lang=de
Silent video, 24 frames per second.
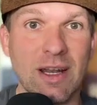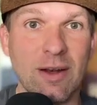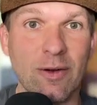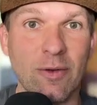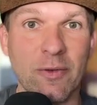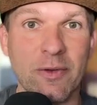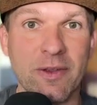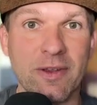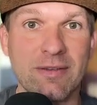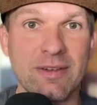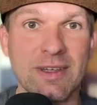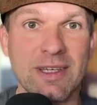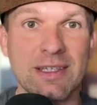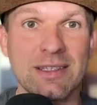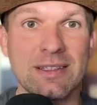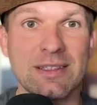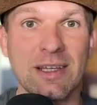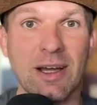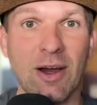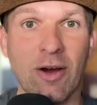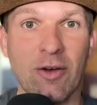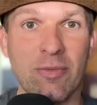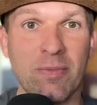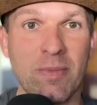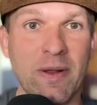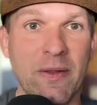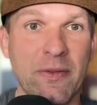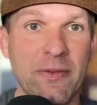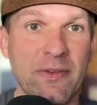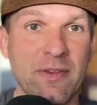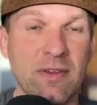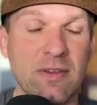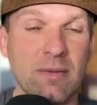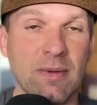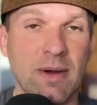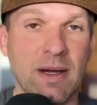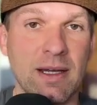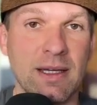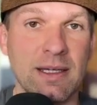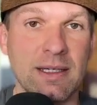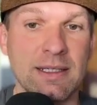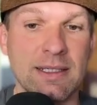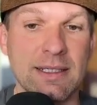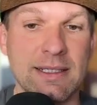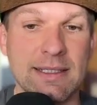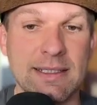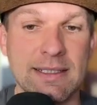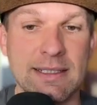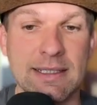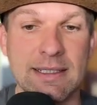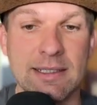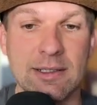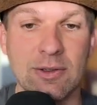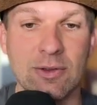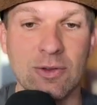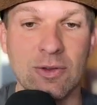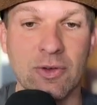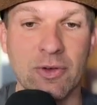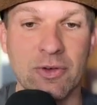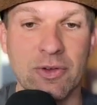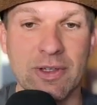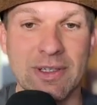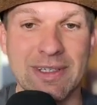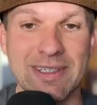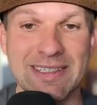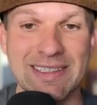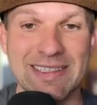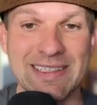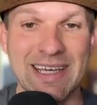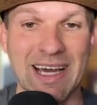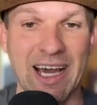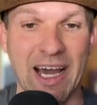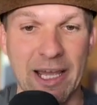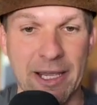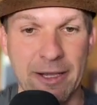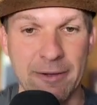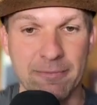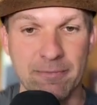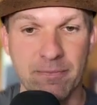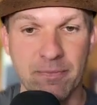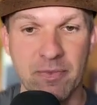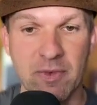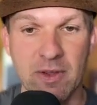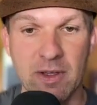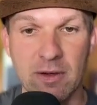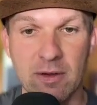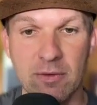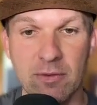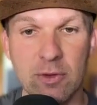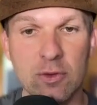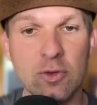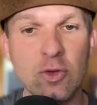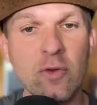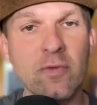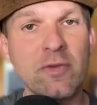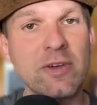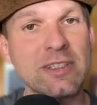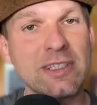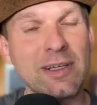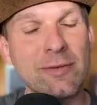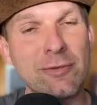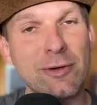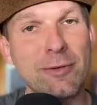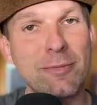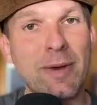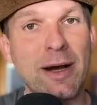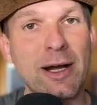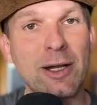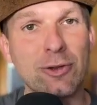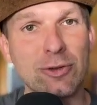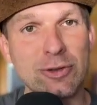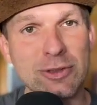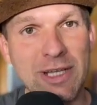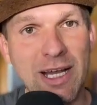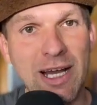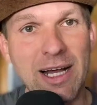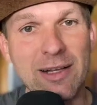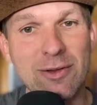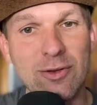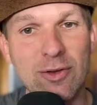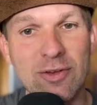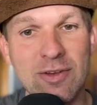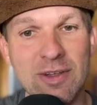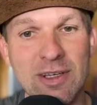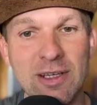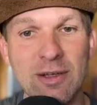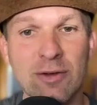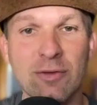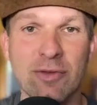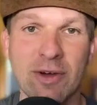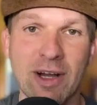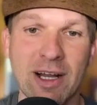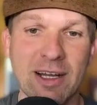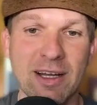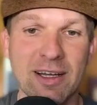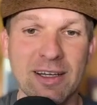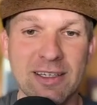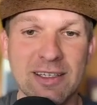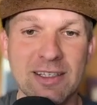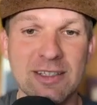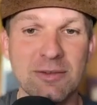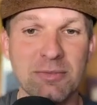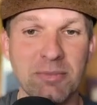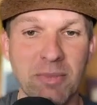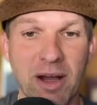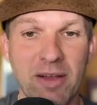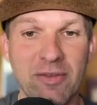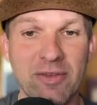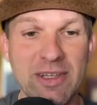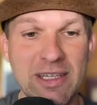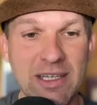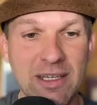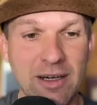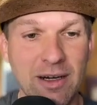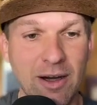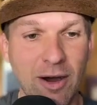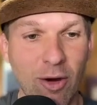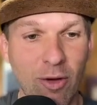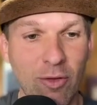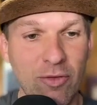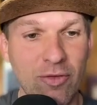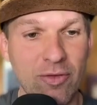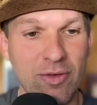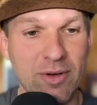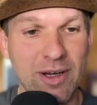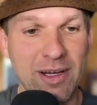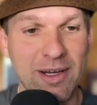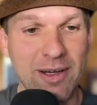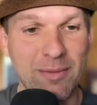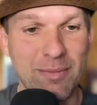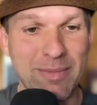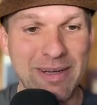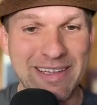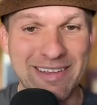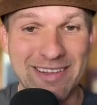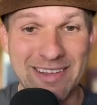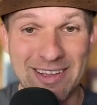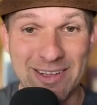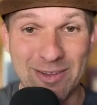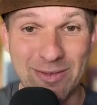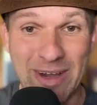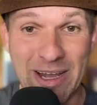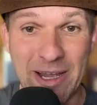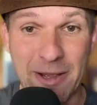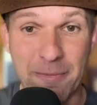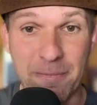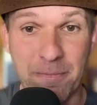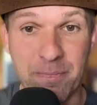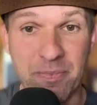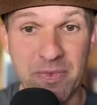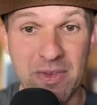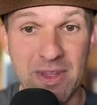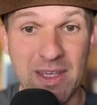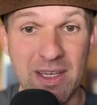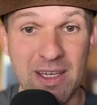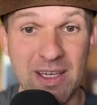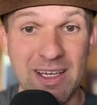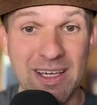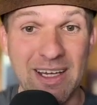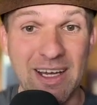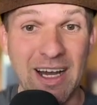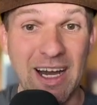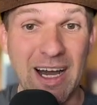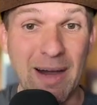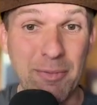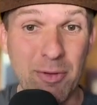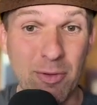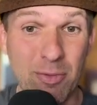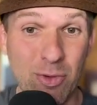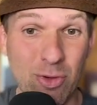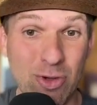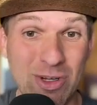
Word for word: unterwegs auf Platz 2 und 3. Versuchen wir es einfach mal neutral zu sehen. Frankreich ist mal wieder auf Platz 2. Apropos